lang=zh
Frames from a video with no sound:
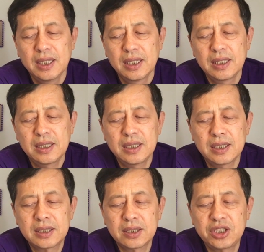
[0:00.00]

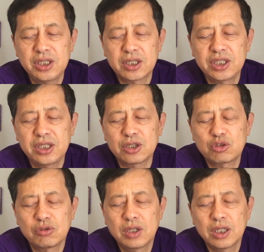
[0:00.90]
呃，自即日起，
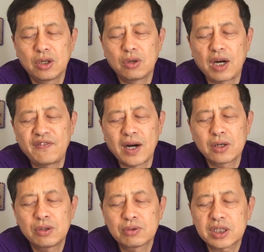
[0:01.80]
所有防
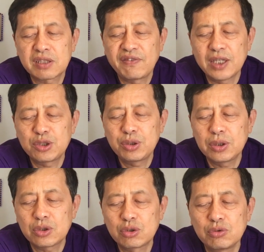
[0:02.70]
空示范
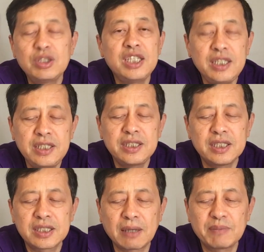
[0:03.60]
区属于一
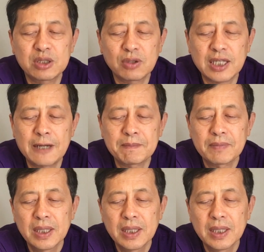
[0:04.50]
级战备状态。